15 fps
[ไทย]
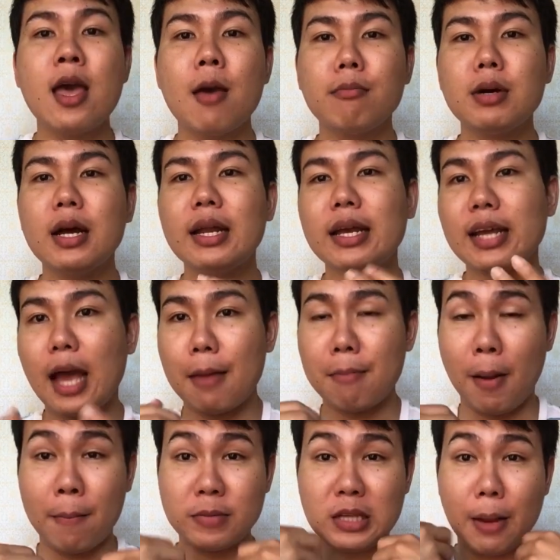เพื่อในการแบ
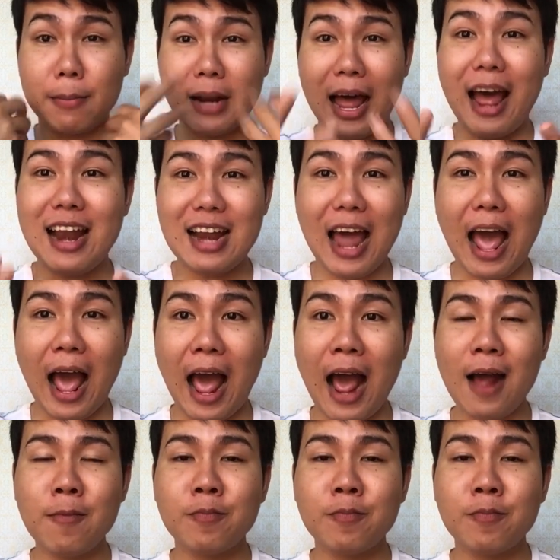บชำระล้าง